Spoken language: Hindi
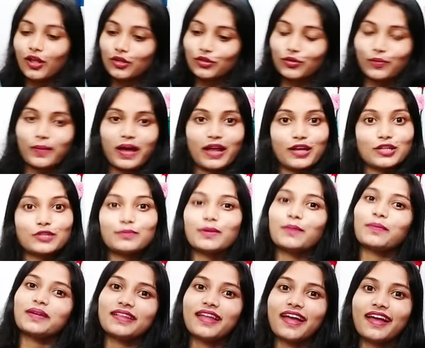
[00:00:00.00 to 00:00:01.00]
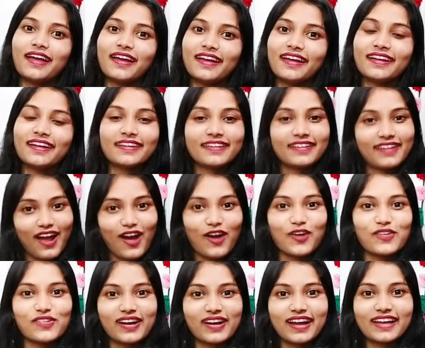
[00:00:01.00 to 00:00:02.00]
तो बारिश में पता है क्या
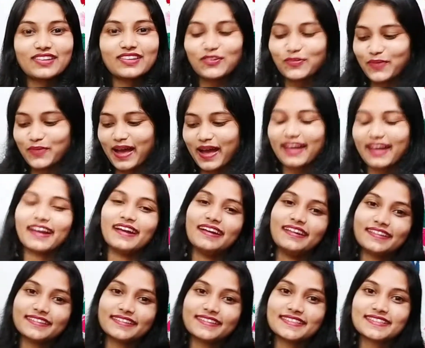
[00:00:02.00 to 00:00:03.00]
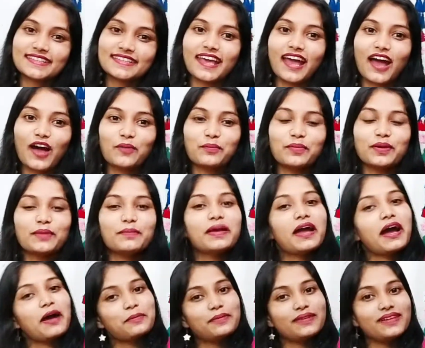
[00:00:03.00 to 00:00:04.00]
होगा तो बाहर एंट्रेंस के यहाँ पे भी
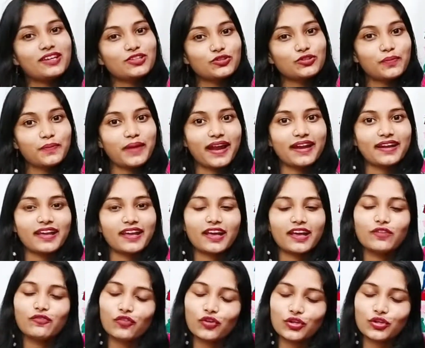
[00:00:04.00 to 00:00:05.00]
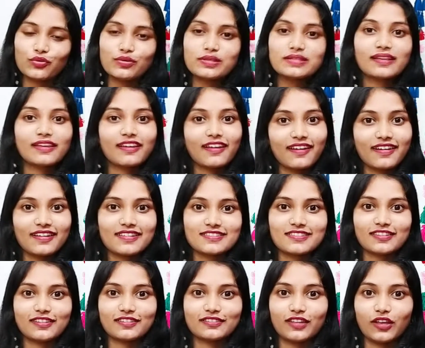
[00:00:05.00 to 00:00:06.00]
आप ये जो मैट है वो यूज़ कर
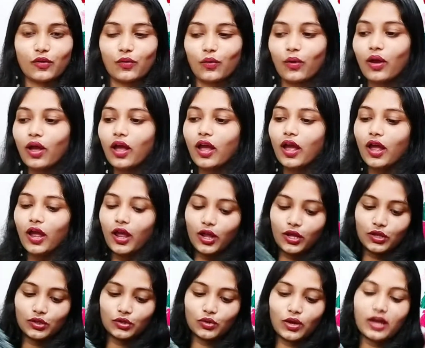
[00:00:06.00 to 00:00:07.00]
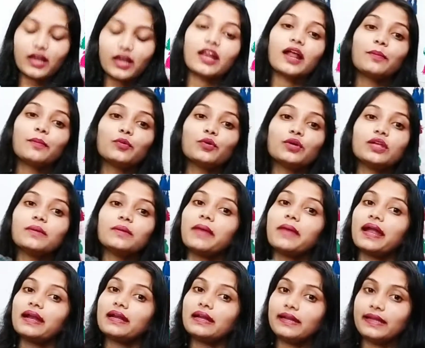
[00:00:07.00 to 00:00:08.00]
सकते हो तो अगर आपको ये
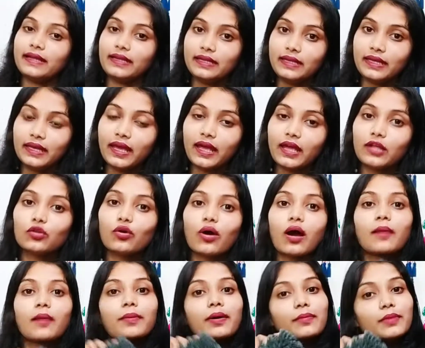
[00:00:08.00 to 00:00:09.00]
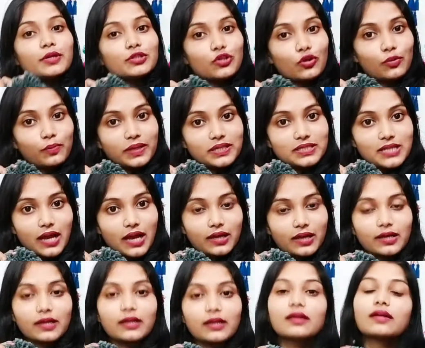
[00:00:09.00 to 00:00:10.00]
मैट लेनी है तो आप अमेज़ोन पे
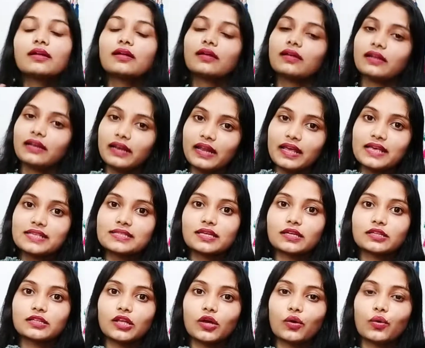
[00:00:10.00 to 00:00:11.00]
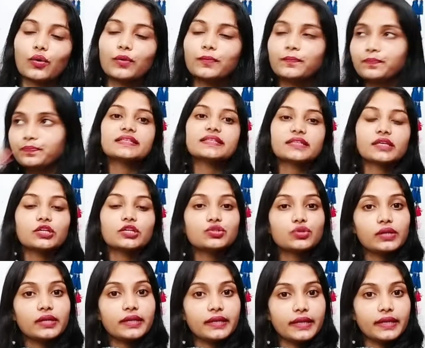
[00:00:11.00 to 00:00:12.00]
जाकर ले सकते हो इसकी
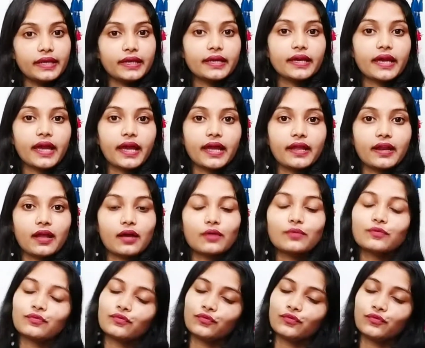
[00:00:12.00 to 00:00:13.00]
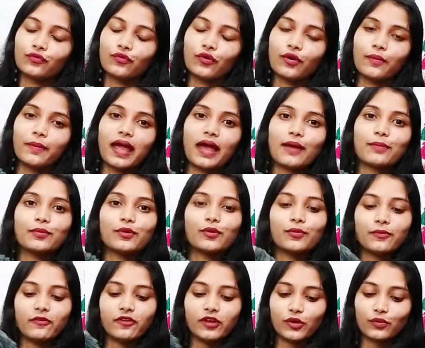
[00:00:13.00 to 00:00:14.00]
जो लिंक है ना वो मैं आपको
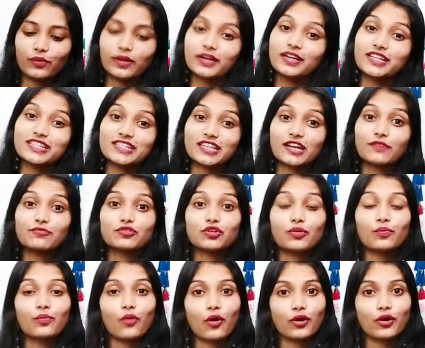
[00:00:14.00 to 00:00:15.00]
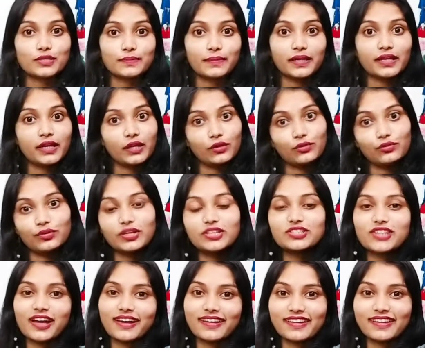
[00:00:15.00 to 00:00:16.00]
वीडियो के डिस्क्रिप्शन बॉक्स में दे दूंगी
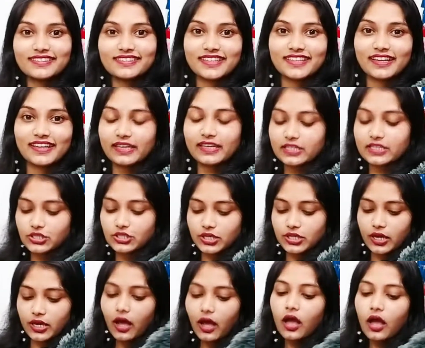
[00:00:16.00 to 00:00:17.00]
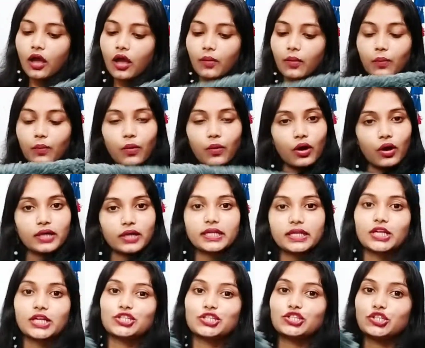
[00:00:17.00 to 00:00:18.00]
जाकर चेक कीजिएगा बहुत
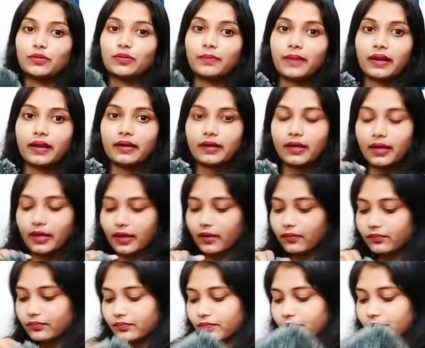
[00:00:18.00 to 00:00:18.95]
ही अच्छी मैट है